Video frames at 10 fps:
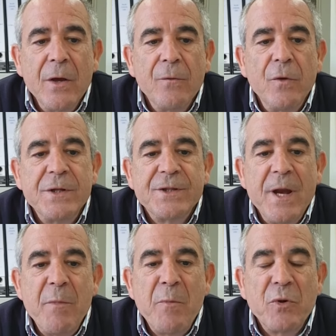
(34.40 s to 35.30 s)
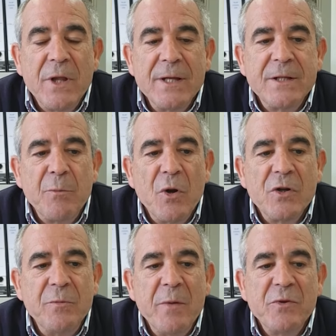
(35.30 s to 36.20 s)
Foi de extrema importância para
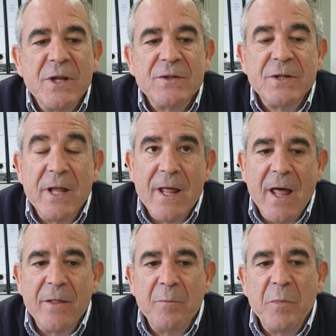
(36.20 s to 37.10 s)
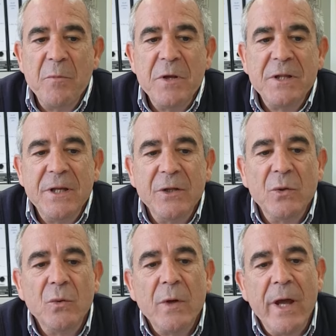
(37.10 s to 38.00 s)
os membros da sociedade,
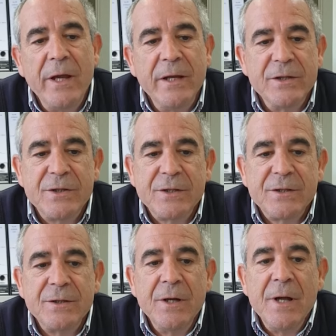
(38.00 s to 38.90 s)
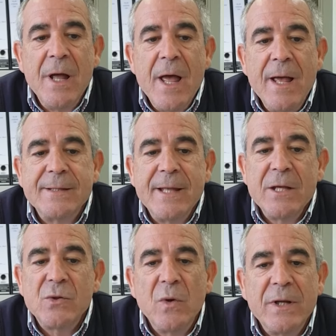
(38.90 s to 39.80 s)
permitindo a estes
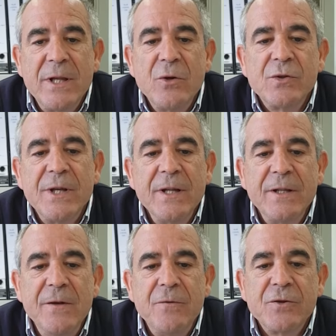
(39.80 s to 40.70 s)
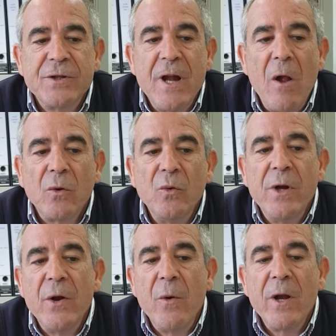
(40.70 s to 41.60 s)
Acesso a artigos científicos que na
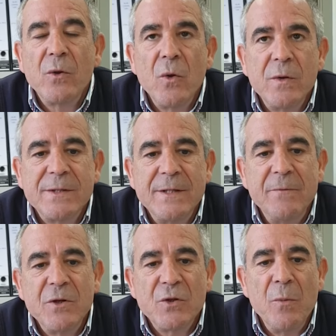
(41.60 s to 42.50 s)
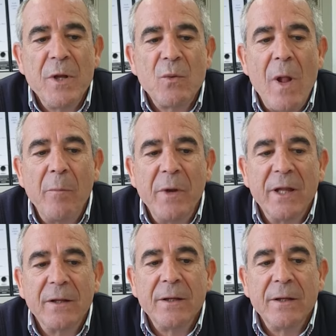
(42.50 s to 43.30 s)
altura não eram tão acessíveis como atualmente.